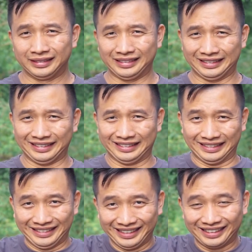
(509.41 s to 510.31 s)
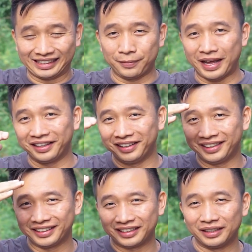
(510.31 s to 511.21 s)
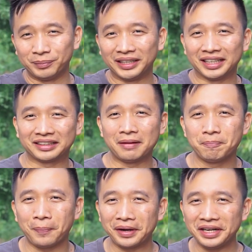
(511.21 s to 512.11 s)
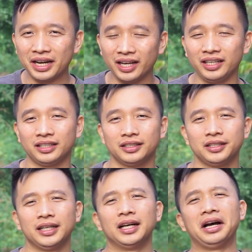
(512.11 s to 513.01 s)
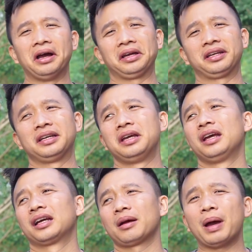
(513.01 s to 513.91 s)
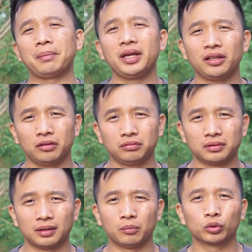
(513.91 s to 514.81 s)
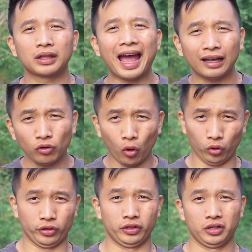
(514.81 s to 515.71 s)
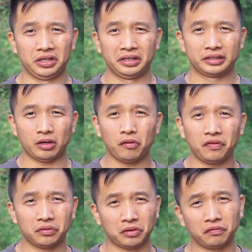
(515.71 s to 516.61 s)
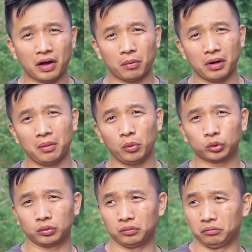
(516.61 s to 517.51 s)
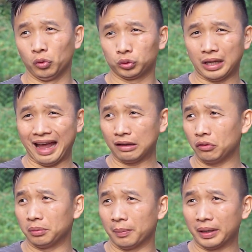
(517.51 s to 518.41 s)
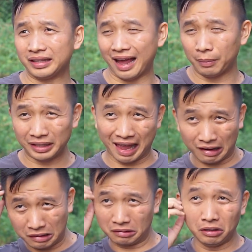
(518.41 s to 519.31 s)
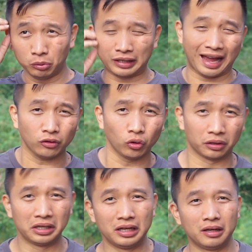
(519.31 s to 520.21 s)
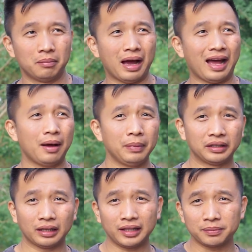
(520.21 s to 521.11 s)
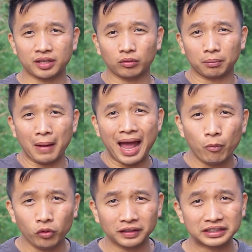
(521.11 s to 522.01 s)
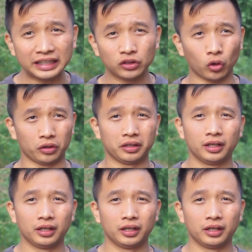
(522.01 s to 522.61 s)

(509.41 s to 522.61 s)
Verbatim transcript: À, các bạn ơi, mình là Tân Paris đây. À, các bạn biết không, một tháng rồi, sau trong vòng một một tháng rồi mà mấy tháng mấy tháng ấy, hơn một tháng rồi mà mình đã tiêm xong được ba mũi vaccine rồi